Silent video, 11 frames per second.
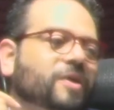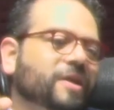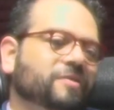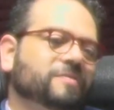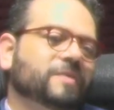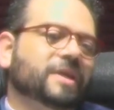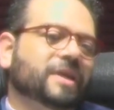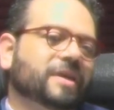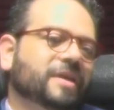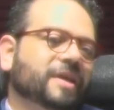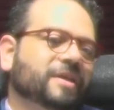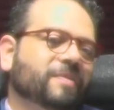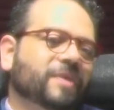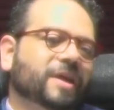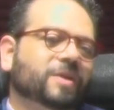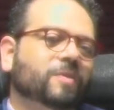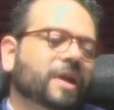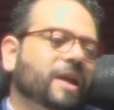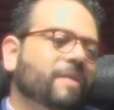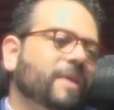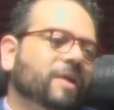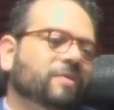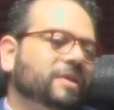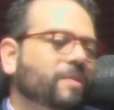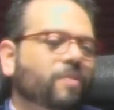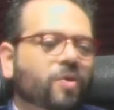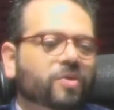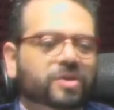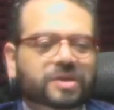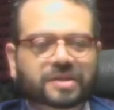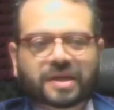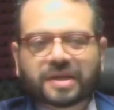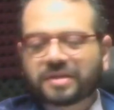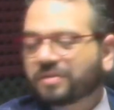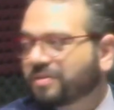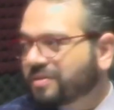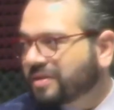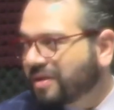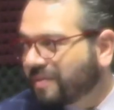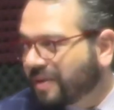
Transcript: porque nos miden la temperatura en la mano y tampoco dicen que eso no